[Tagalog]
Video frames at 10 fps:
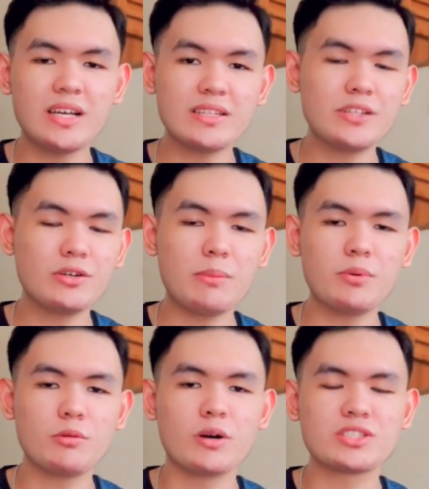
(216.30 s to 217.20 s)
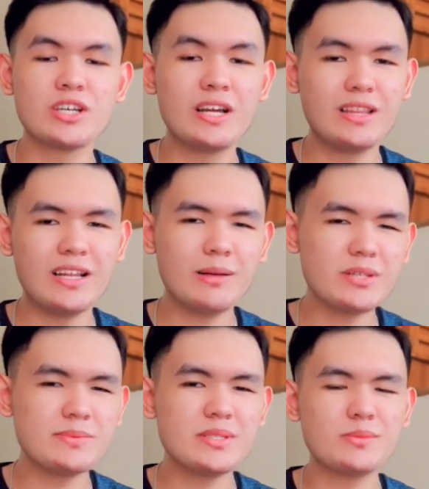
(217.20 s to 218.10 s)
natin yung Apple Watch,
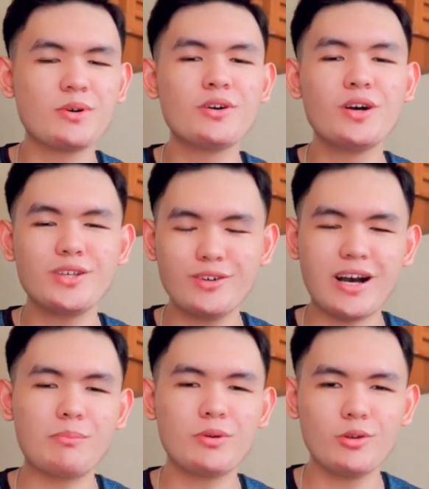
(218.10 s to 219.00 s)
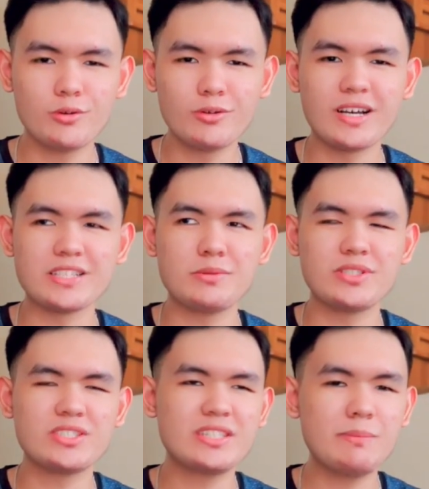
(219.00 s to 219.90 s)
lalabas mismo yung Apple logo guys
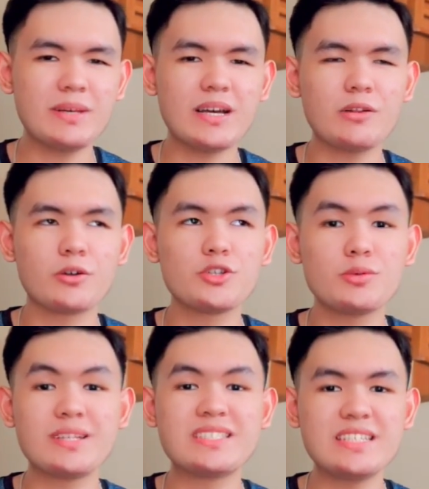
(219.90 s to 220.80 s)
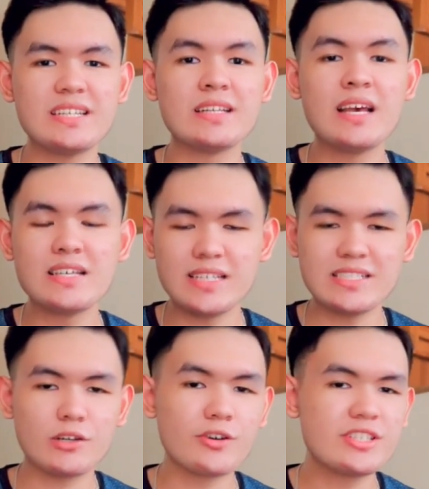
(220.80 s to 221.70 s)
which is typical or usually seen
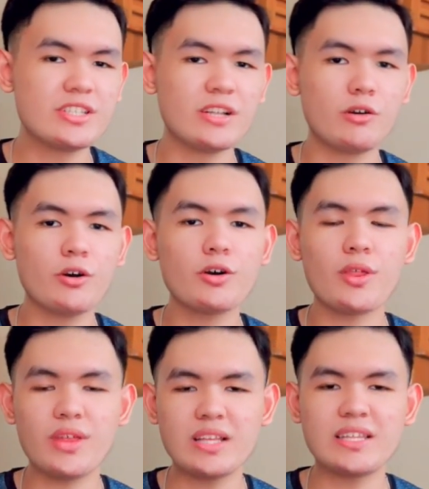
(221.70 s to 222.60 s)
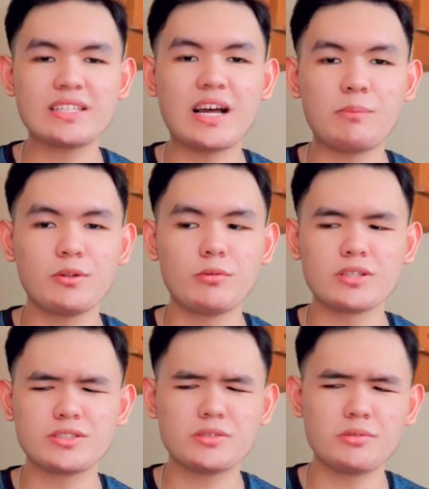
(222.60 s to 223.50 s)
sa isang original or authentic na Apple
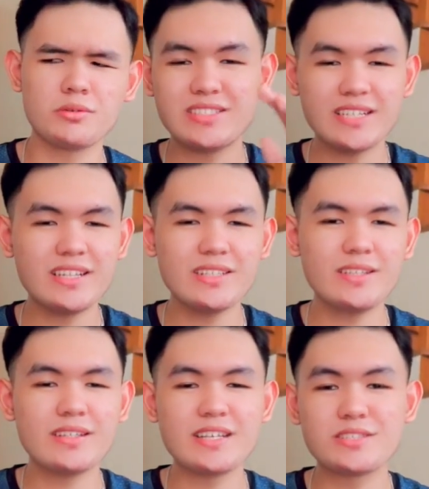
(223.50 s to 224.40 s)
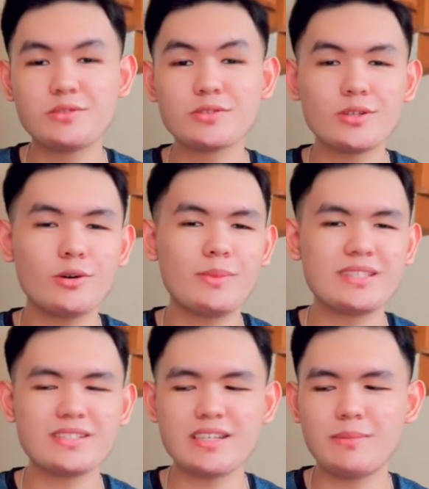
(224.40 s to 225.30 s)
Watch. So check natin guys kung totoo ba
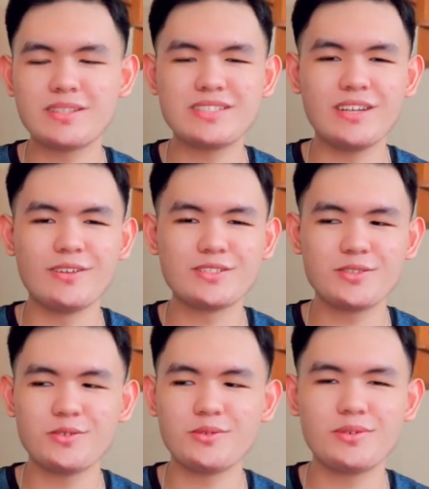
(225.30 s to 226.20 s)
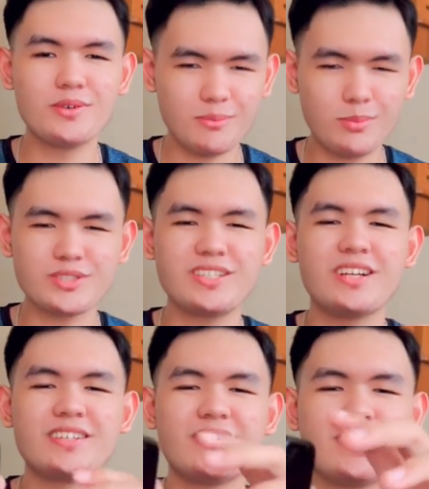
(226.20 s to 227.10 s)
siya sabi ng seller. So buksan natin.